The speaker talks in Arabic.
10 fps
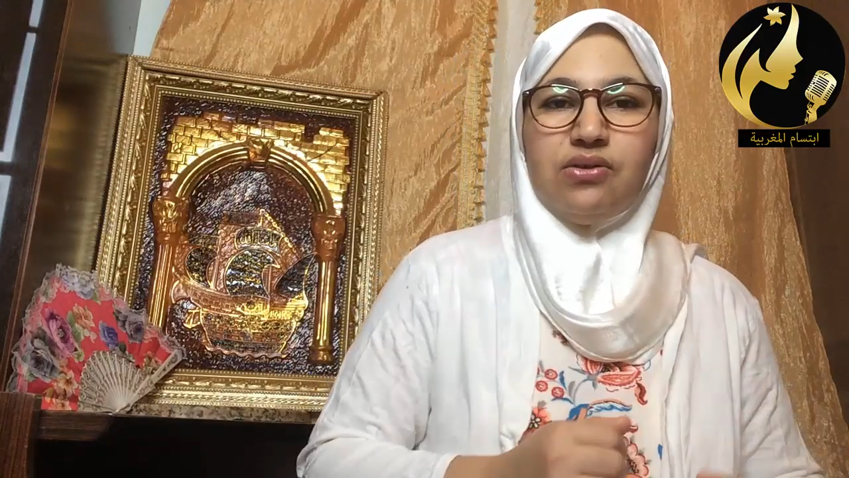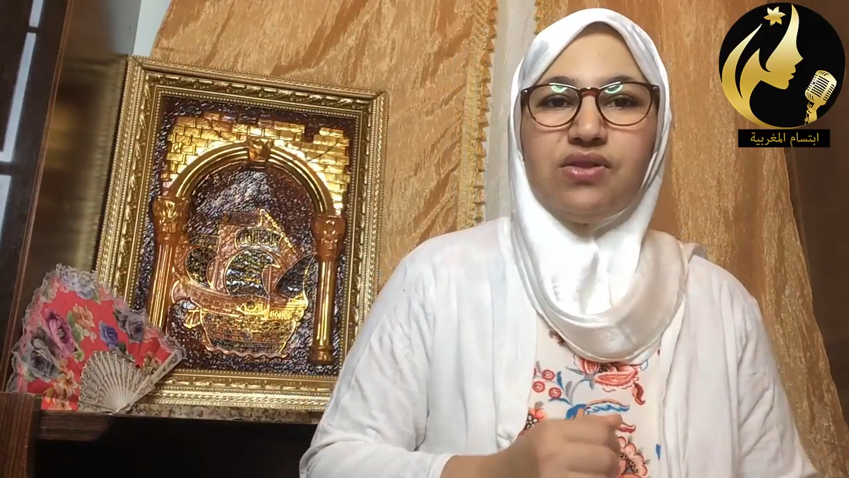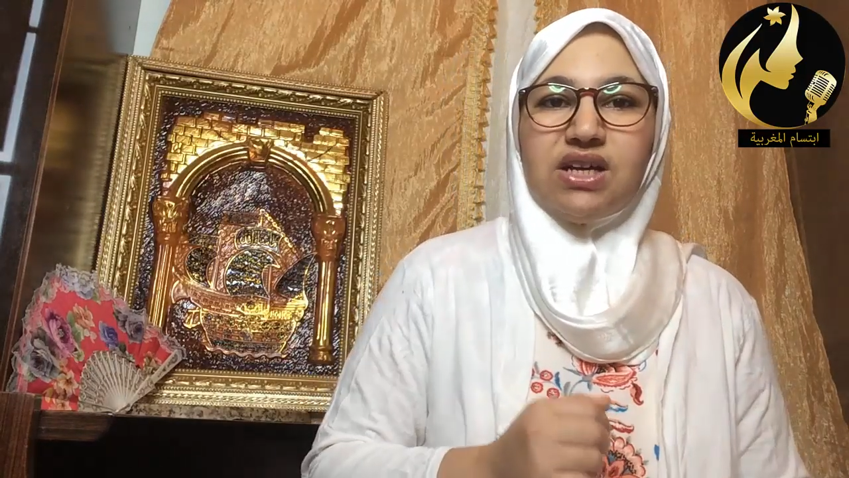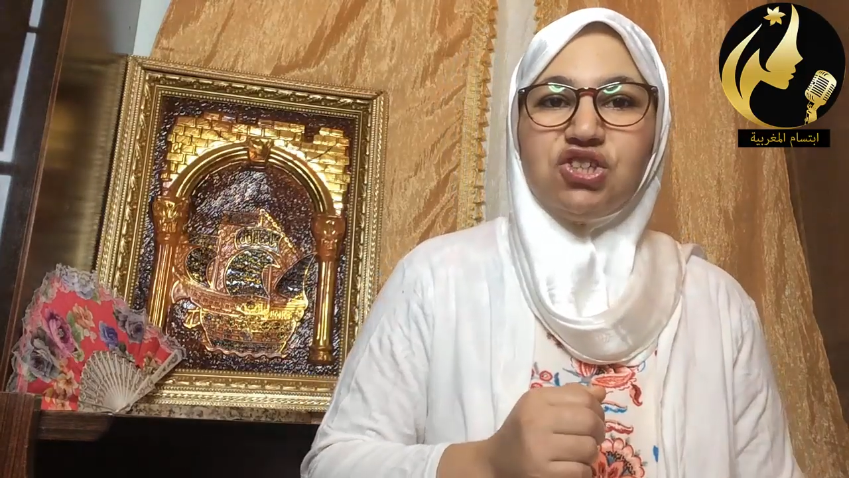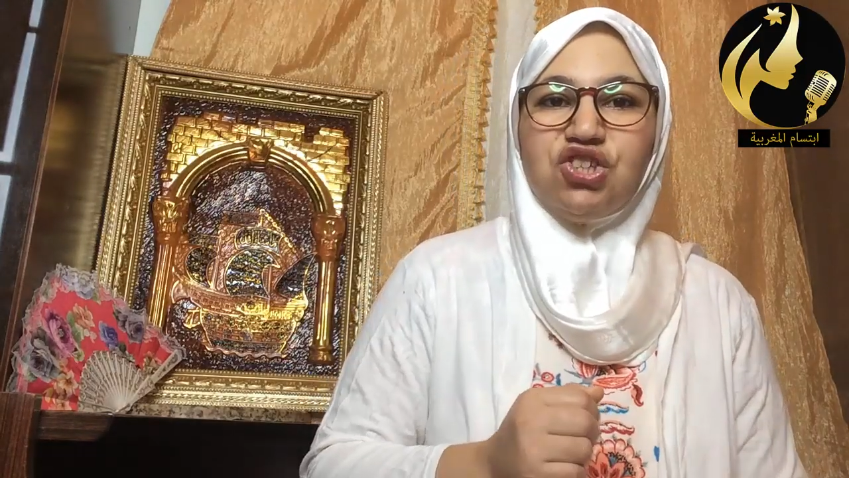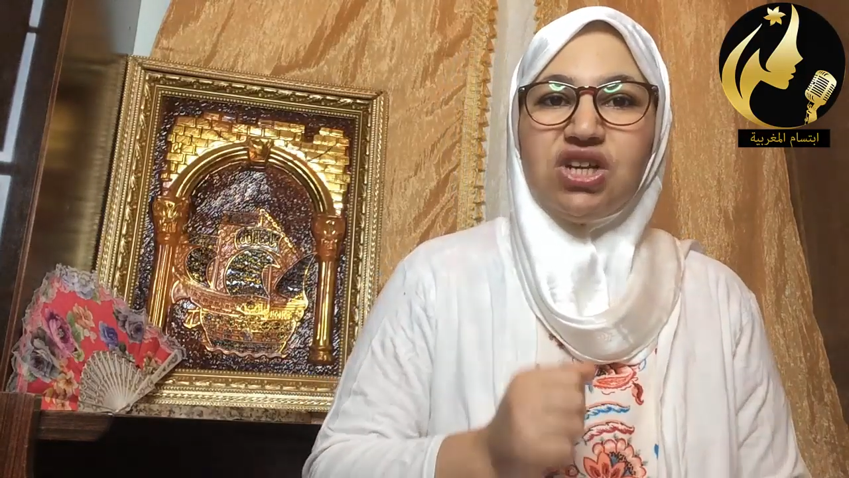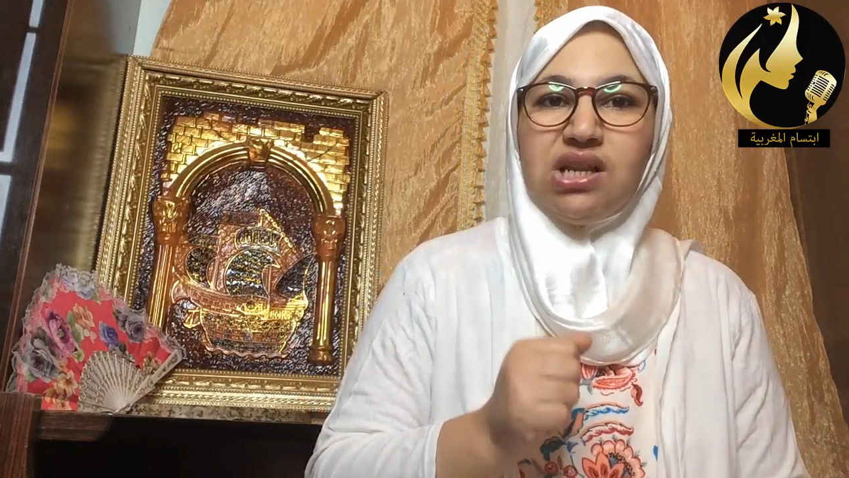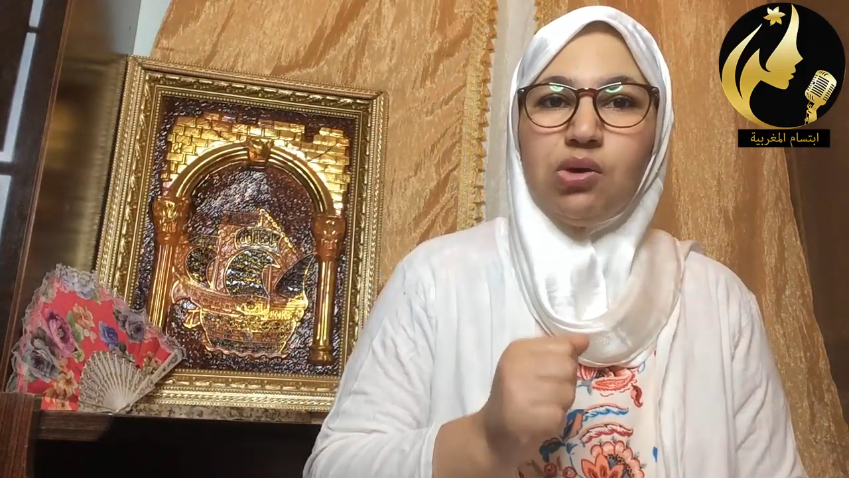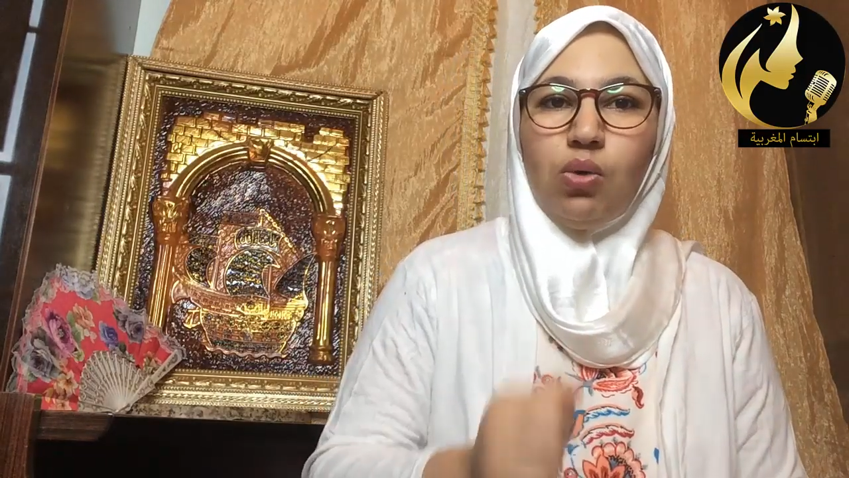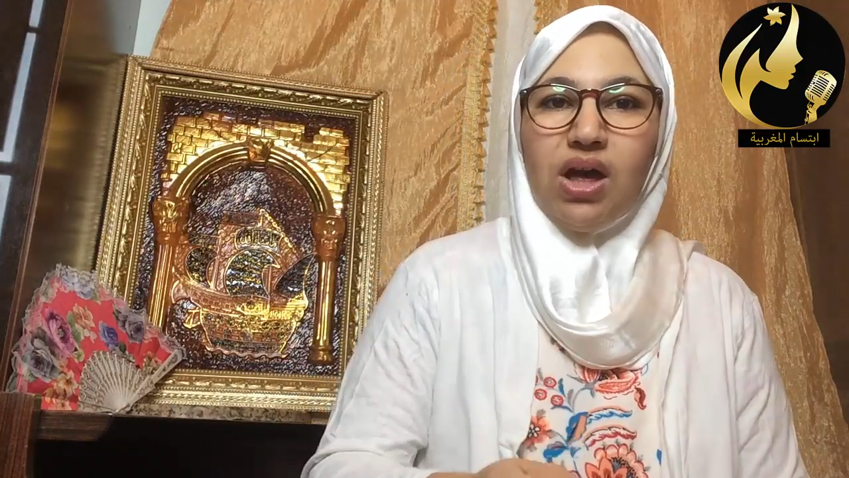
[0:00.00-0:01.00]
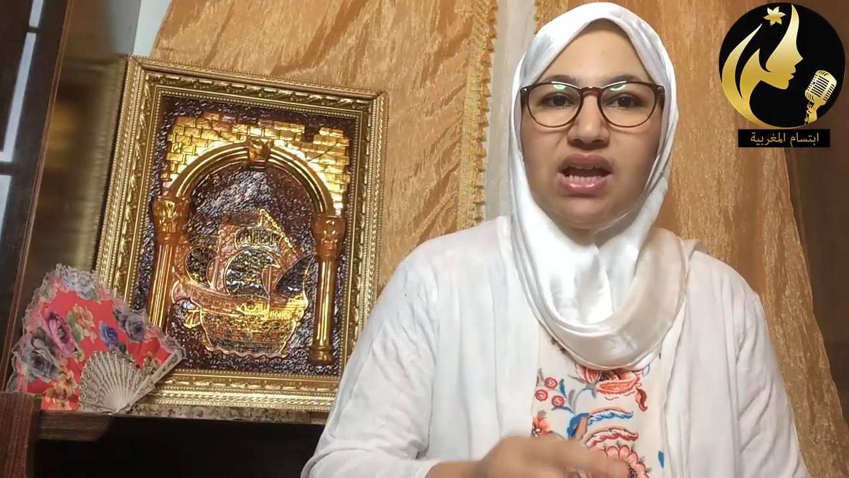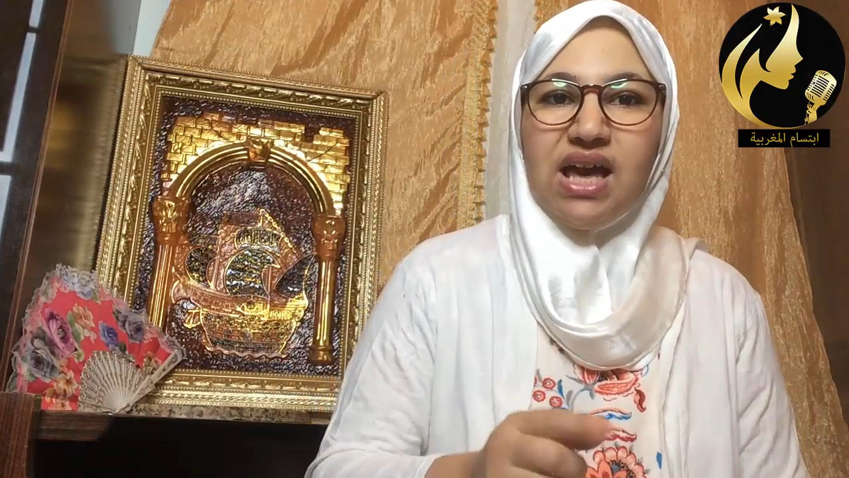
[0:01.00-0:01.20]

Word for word: في داك الشيء اللي وقع